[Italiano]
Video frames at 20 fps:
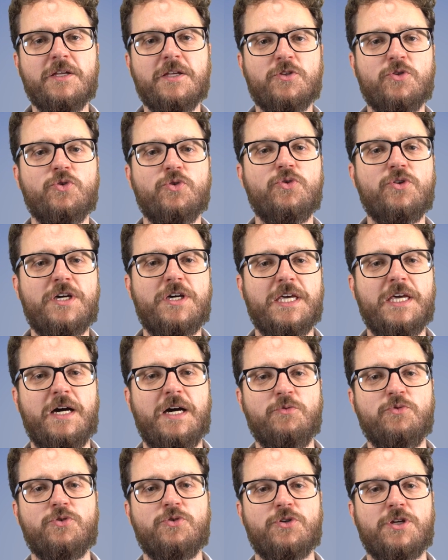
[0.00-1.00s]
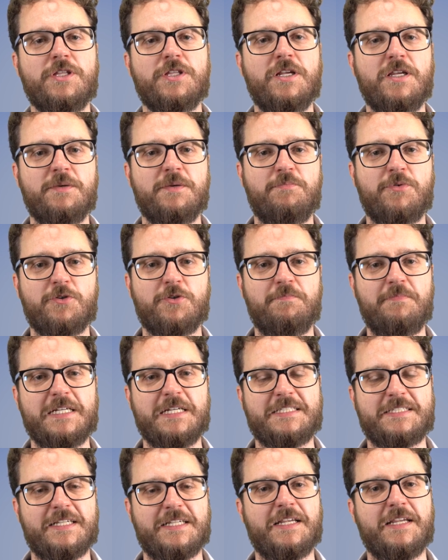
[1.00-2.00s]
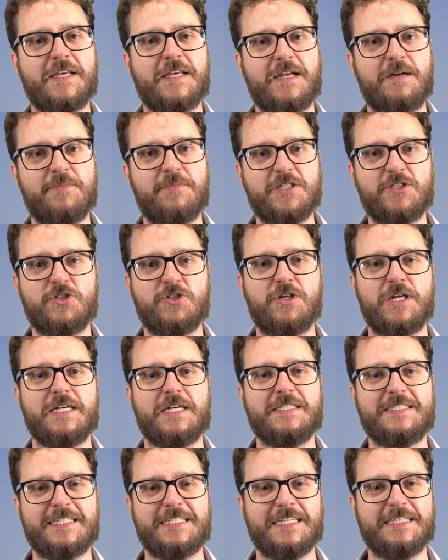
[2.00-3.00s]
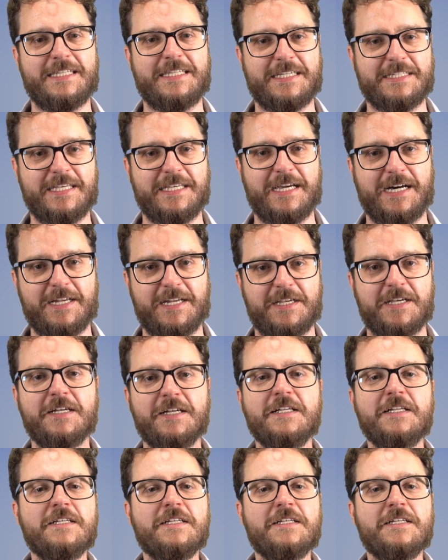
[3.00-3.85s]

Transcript: nonché autore del libro bestseller Amazon Azienda Ideale.